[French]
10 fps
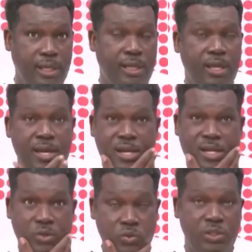et
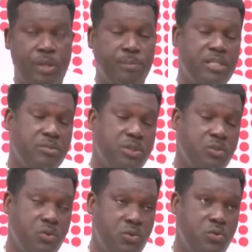les résultats pratiquement
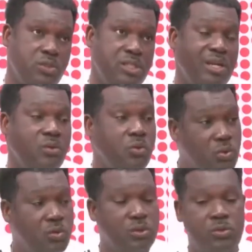sont utilisés dans
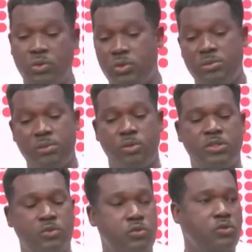d'autres contrées aujourd'hui, même
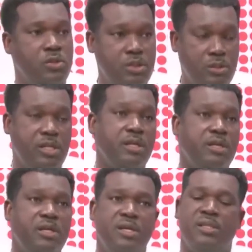comme des outils de lutte.
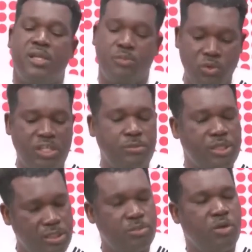Et très
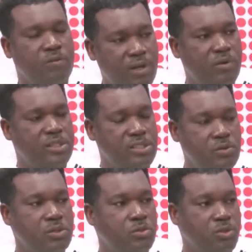prochainement, certainement, on va avoir
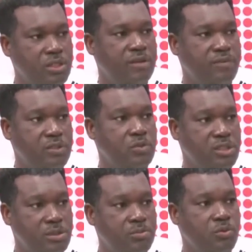ici aussi au Burkina Faso
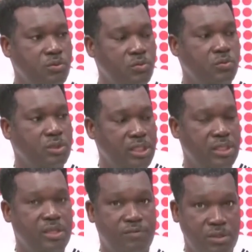ici pour nous
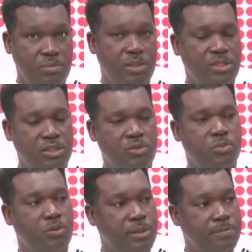aider effectivement à gérer
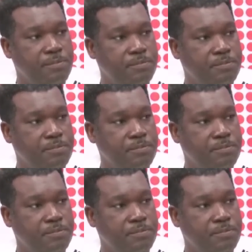le problème.